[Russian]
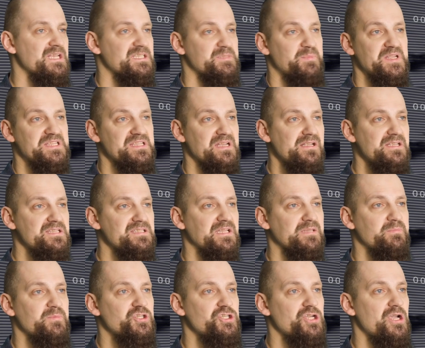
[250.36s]
Специалисты
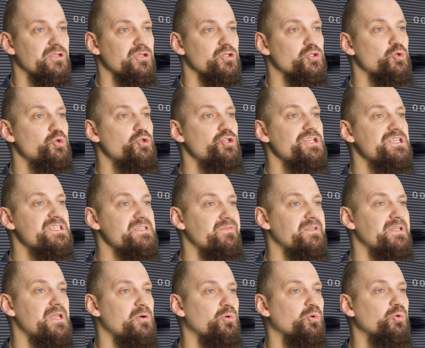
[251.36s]
отмечают
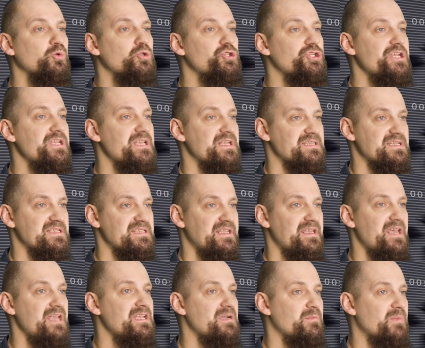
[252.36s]
существенное улучшение
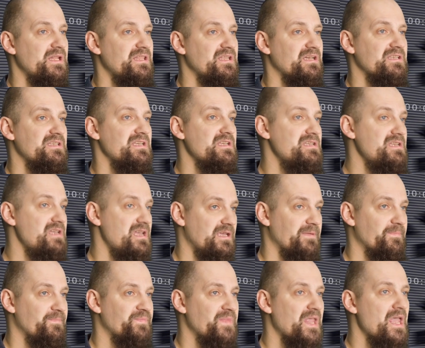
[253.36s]
состояния больных
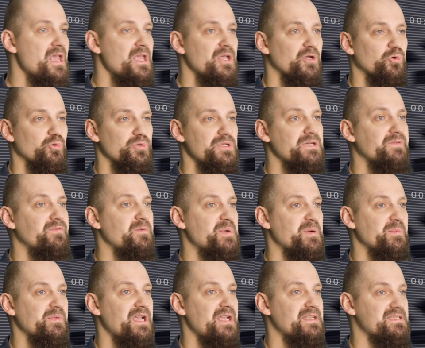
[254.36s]
детей. У них
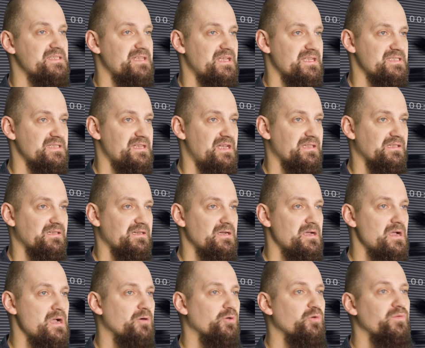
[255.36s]
выпрямляется осанка,
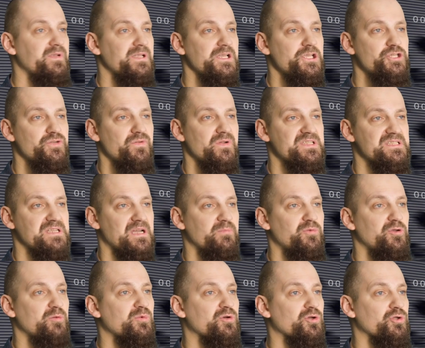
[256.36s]
увеличивается
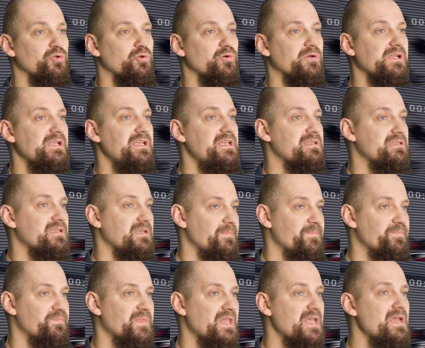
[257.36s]
объем грудной клетки,
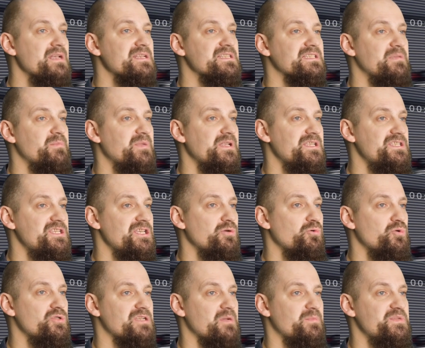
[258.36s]

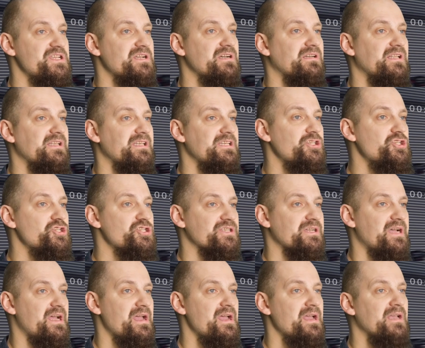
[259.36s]
стабилизируется
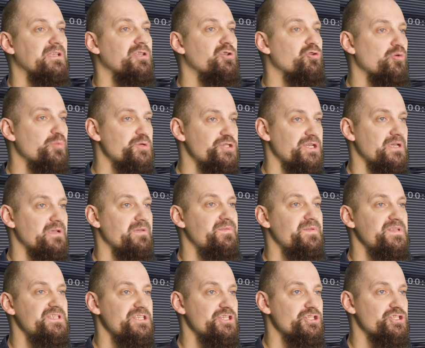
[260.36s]
психологическое и общее
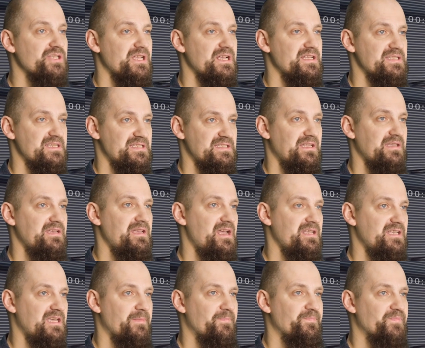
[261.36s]
физическое
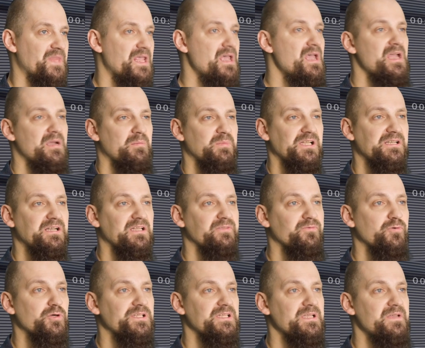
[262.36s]
состояние.
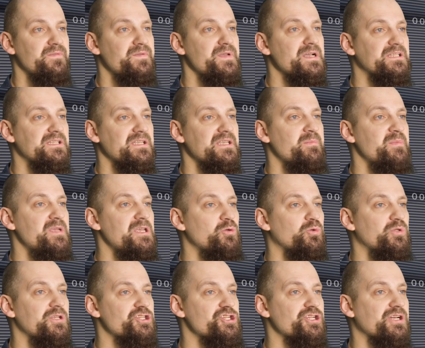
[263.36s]
Благотворный эффект
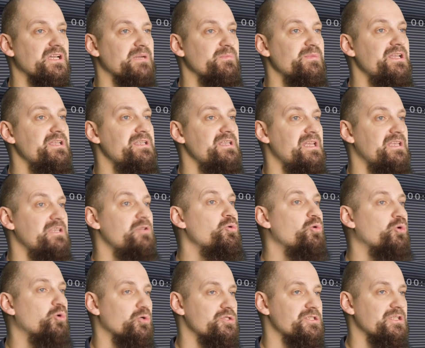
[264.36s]
имеют даже кормление и
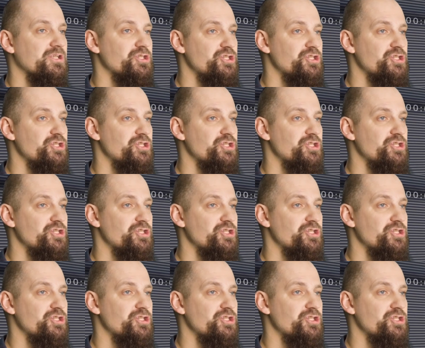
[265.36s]
уход за